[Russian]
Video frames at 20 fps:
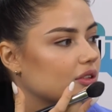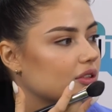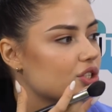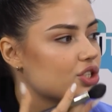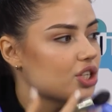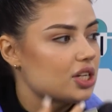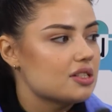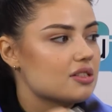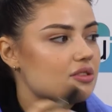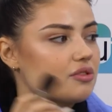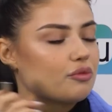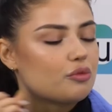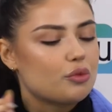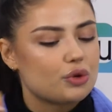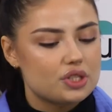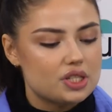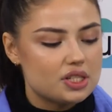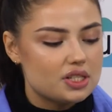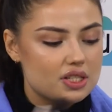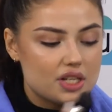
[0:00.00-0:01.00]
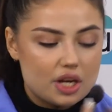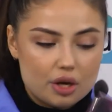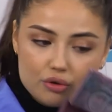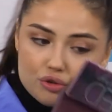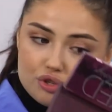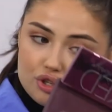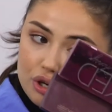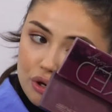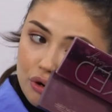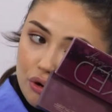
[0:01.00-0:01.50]
Сейчас в моде
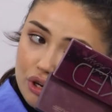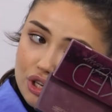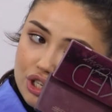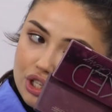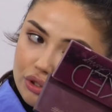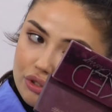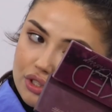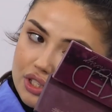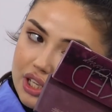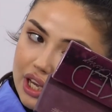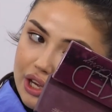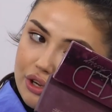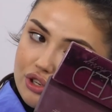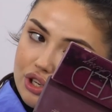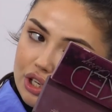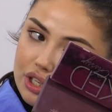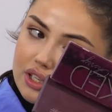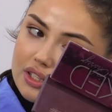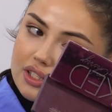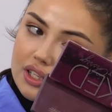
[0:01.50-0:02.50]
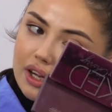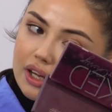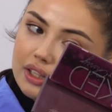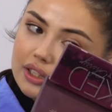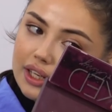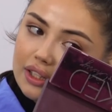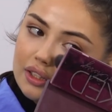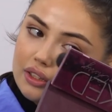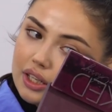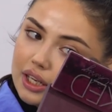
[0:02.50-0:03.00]
сияющая кожа, но сияющая не из-за
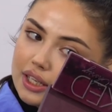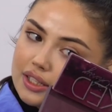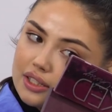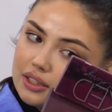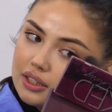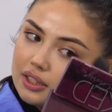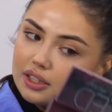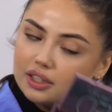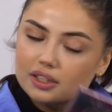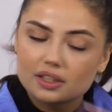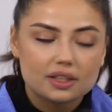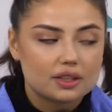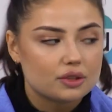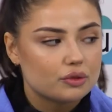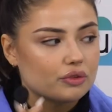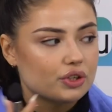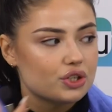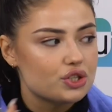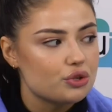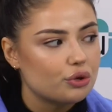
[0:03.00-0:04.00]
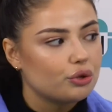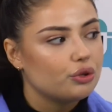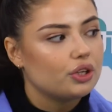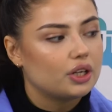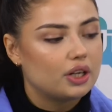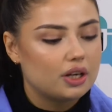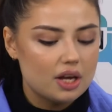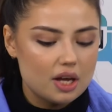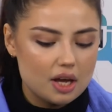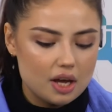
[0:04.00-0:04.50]
хайлайтера, а из-за таких каких-то
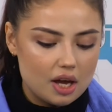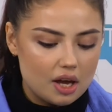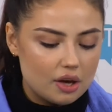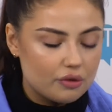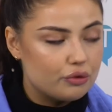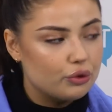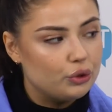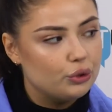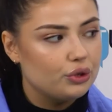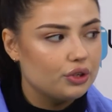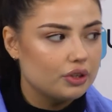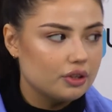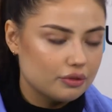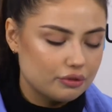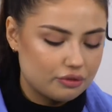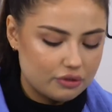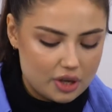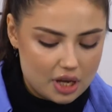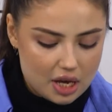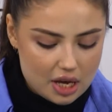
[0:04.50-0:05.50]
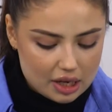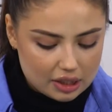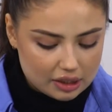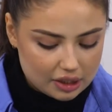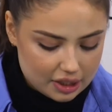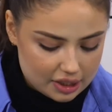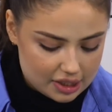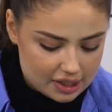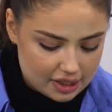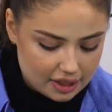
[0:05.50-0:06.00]
увлажненных флюидов на
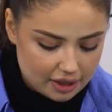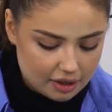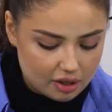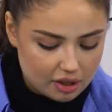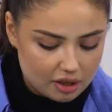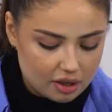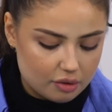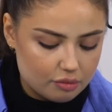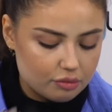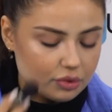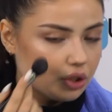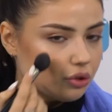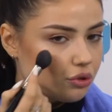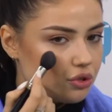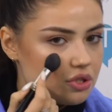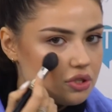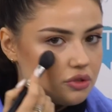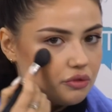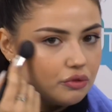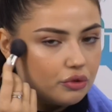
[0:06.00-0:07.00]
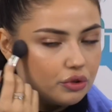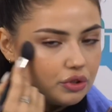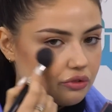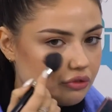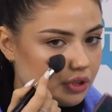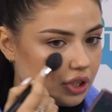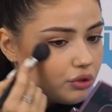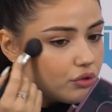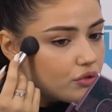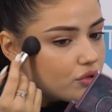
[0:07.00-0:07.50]
лице. А, мы наносим вот
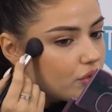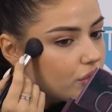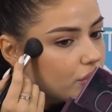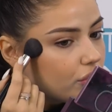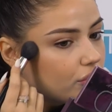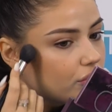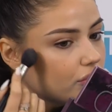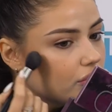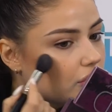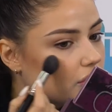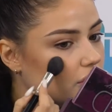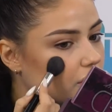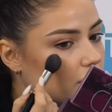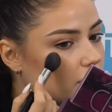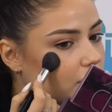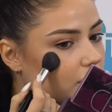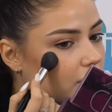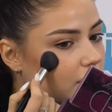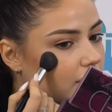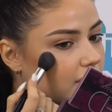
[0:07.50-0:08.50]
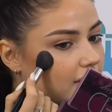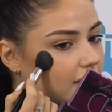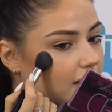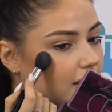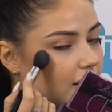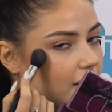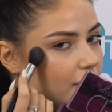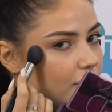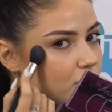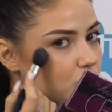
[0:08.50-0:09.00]
в эту зону, э,
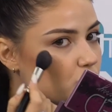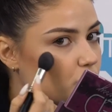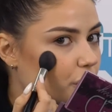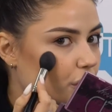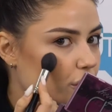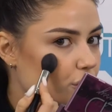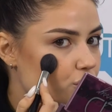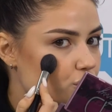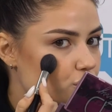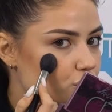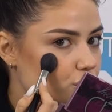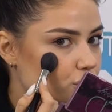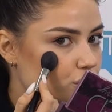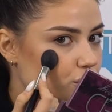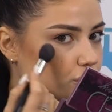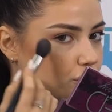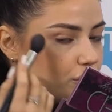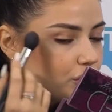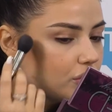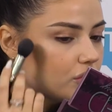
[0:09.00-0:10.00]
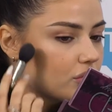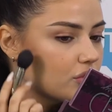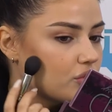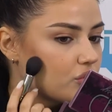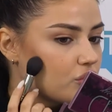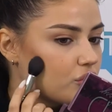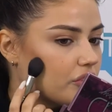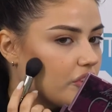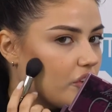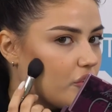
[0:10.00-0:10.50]
на выступающую вот
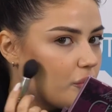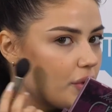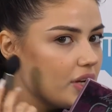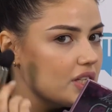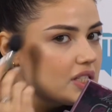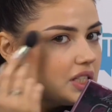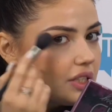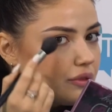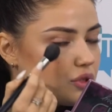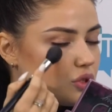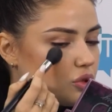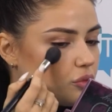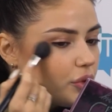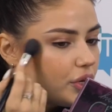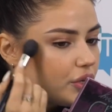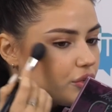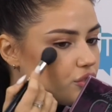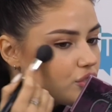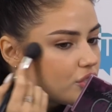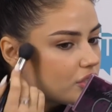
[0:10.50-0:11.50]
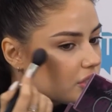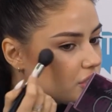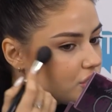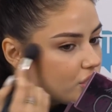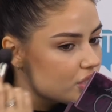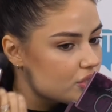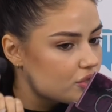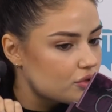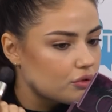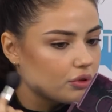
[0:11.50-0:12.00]
скуловая впадина, выступающая
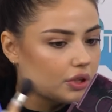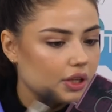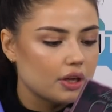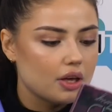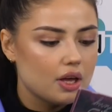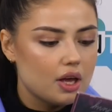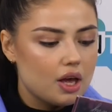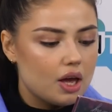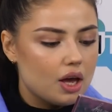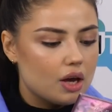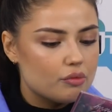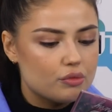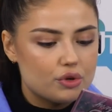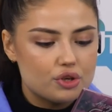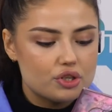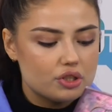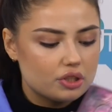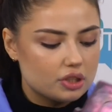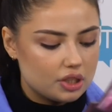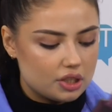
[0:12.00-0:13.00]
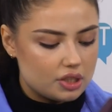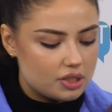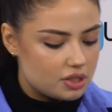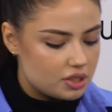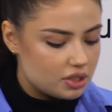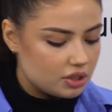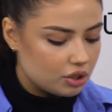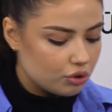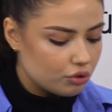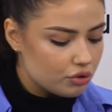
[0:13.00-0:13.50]
часть скулы. Можно
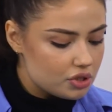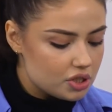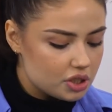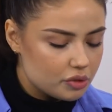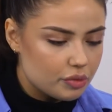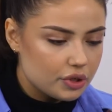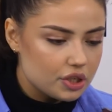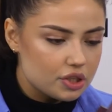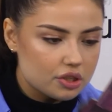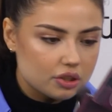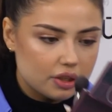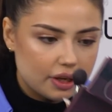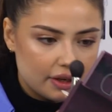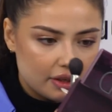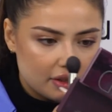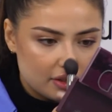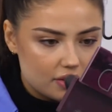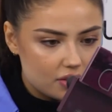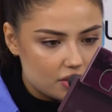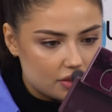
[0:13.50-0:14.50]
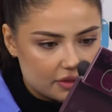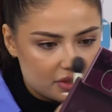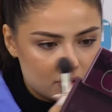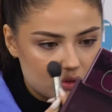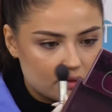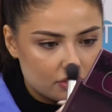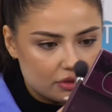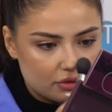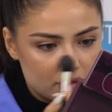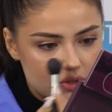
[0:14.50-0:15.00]
нанести на носик при желании, если у вас
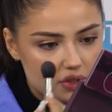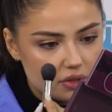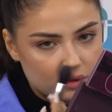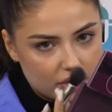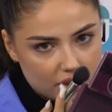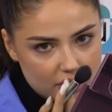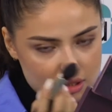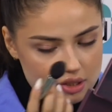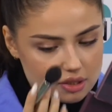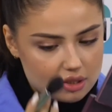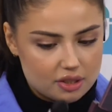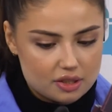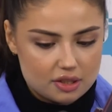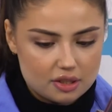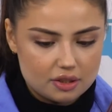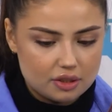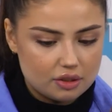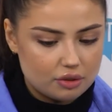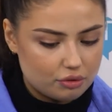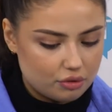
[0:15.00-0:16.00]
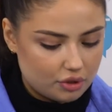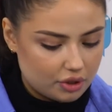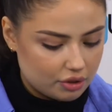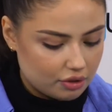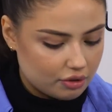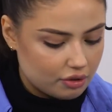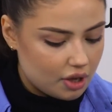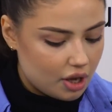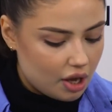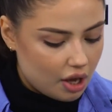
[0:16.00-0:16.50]
ровный носик, наносить, если нет, то нет.
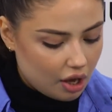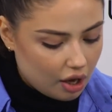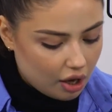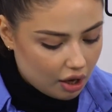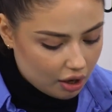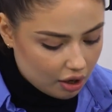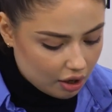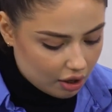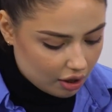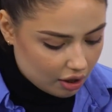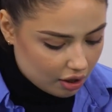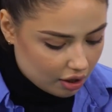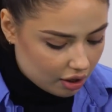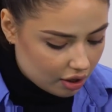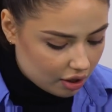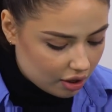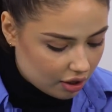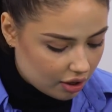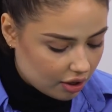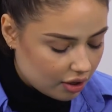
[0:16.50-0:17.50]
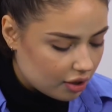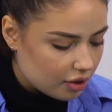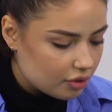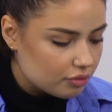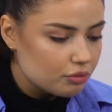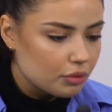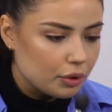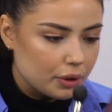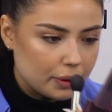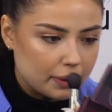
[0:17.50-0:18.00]
А,
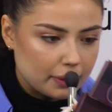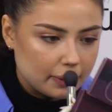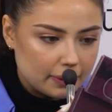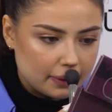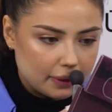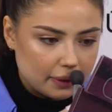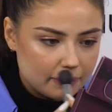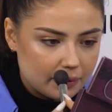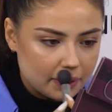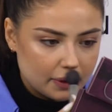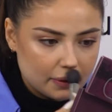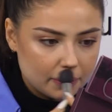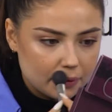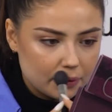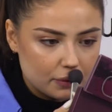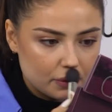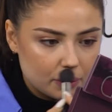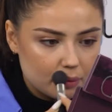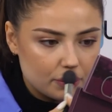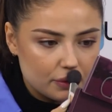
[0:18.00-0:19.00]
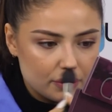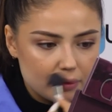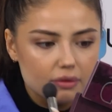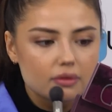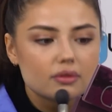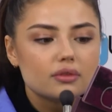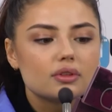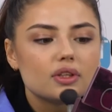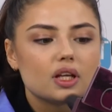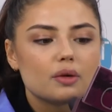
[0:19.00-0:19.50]
можно на верхнюю
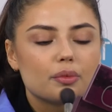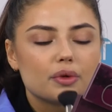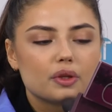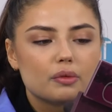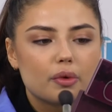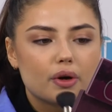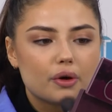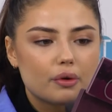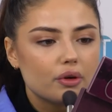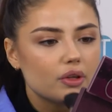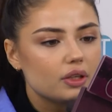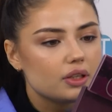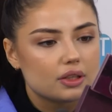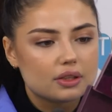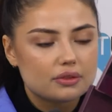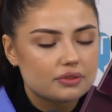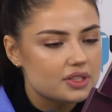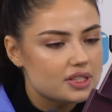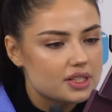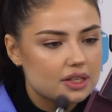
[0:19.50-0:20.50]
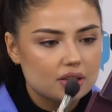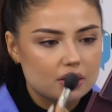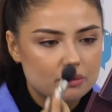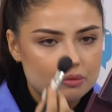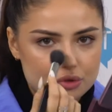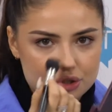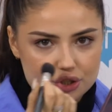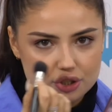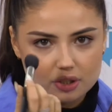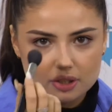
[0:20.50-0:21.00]
губу, на подбородок, в целом
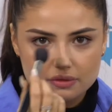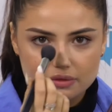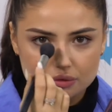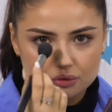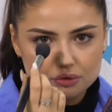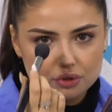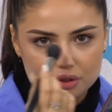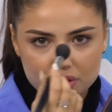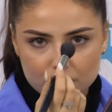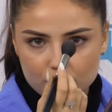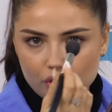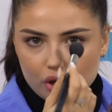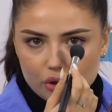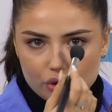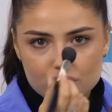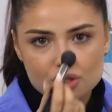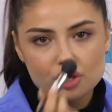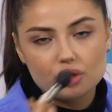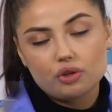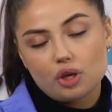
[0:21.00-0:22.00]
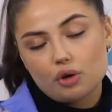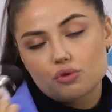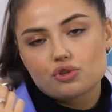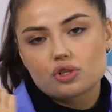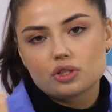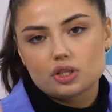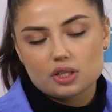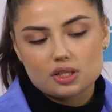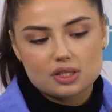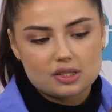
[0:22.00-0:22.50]
можно во внутренние уголочки, но я
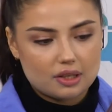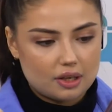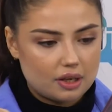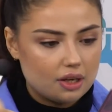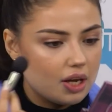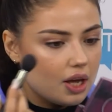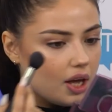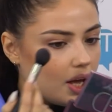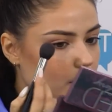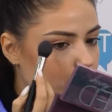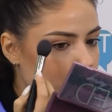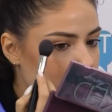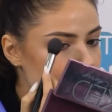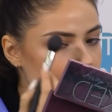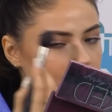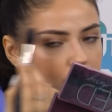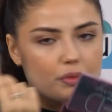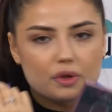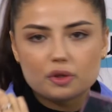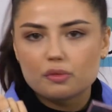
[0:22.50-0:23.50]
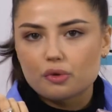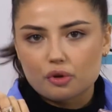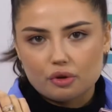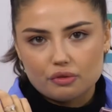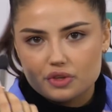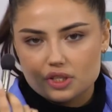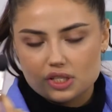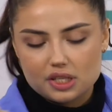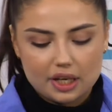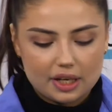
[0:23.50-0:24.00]
уже нанесла. Можно под
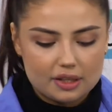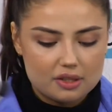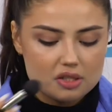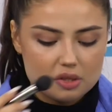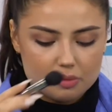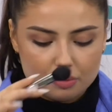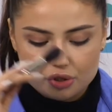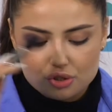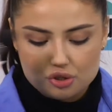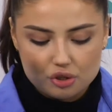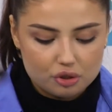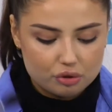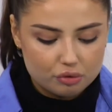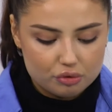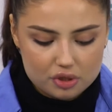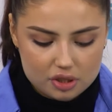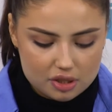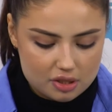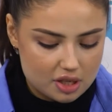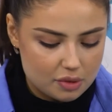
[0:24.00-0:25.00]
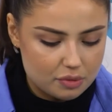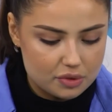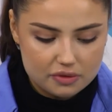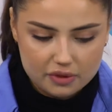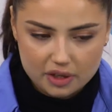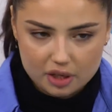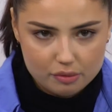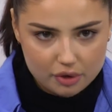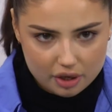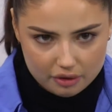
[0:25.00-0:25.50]
бровь, если хотите подчеркнуть изгиб
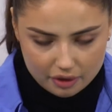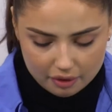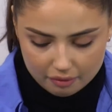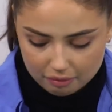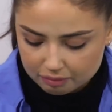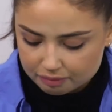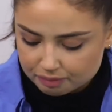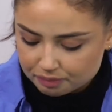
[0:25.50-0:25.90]
своей брови.